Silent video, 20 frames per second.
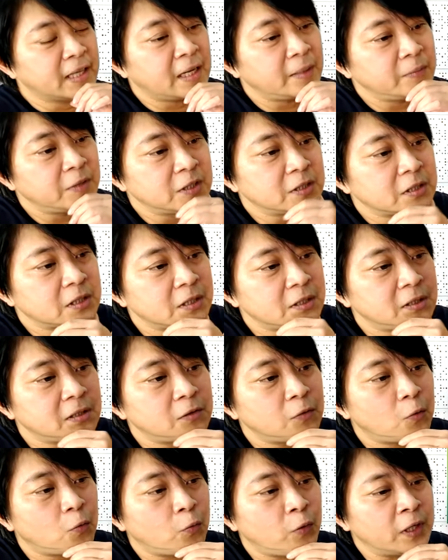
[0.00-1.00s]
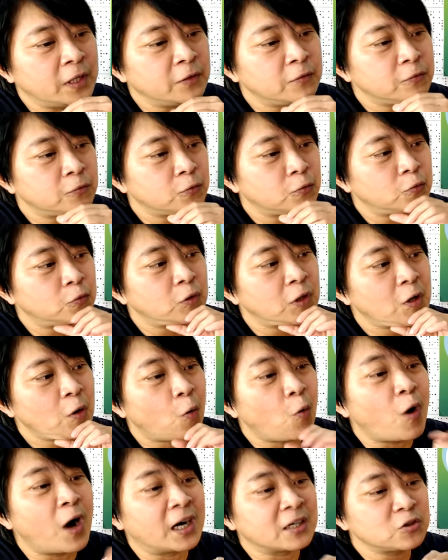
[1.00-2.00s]
他们是维护
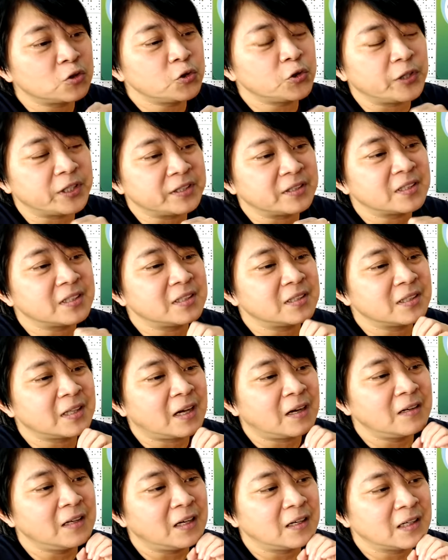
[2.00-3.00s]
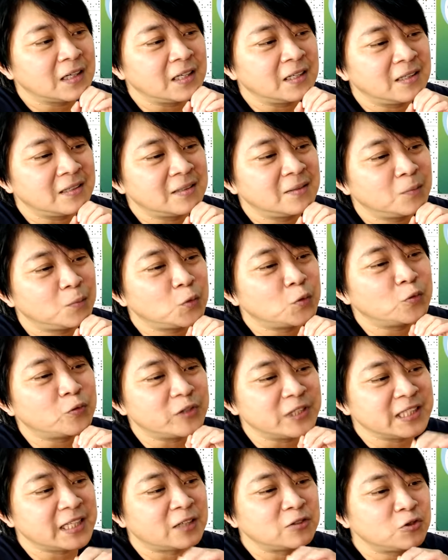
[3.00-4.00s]
皇权的，然后要跟幕
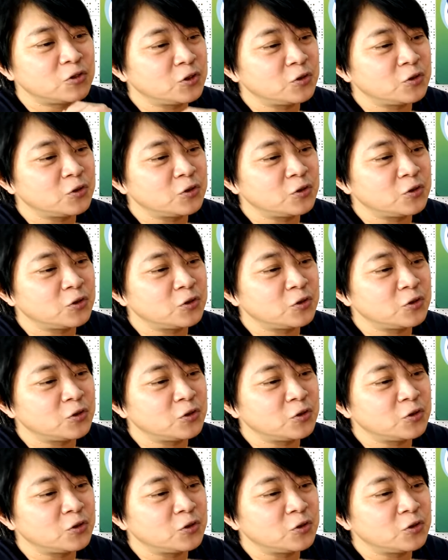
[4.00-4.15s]
府将